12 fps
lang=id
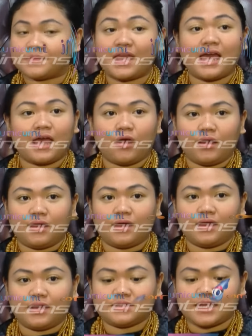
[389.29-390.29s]
Enggak,
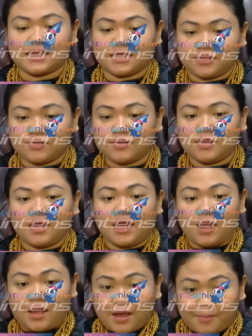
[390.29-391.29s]
uh, eh, saat itu
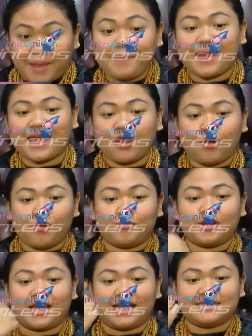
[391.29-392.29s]
memang yang
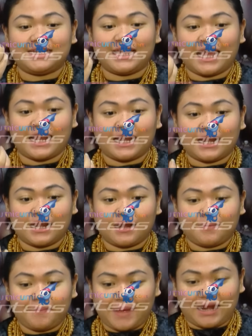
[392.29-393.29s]
komunikasi dengan
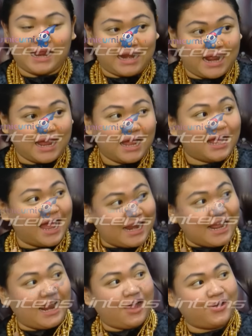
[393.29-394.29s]
Pak Nanang
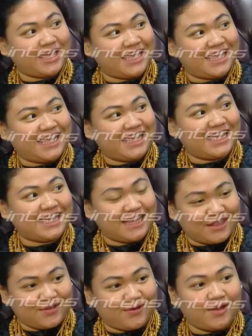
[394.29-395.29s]
adalah Oi
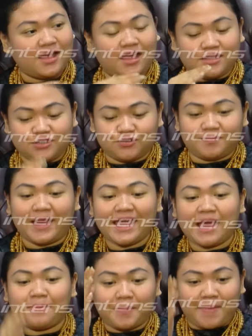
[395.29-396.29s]
gitu cuma
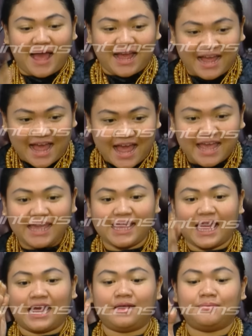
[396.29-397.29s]
yang memakai
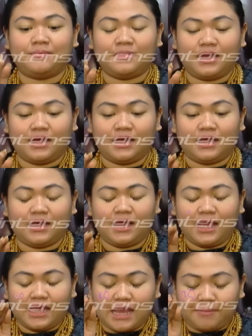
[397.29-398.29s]
yang uh,
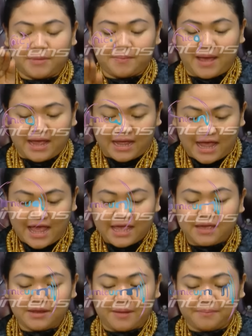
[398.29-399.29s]
yang
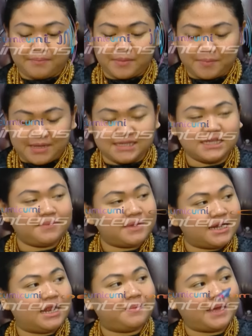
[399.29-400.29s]
memakai yang meminjam
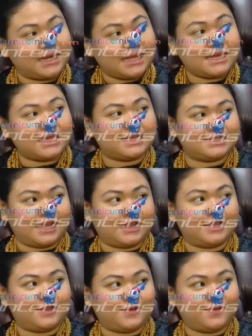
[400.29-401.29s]
adalah Panini
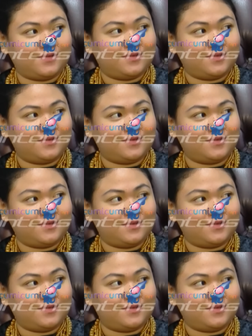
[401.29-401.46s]
satu satu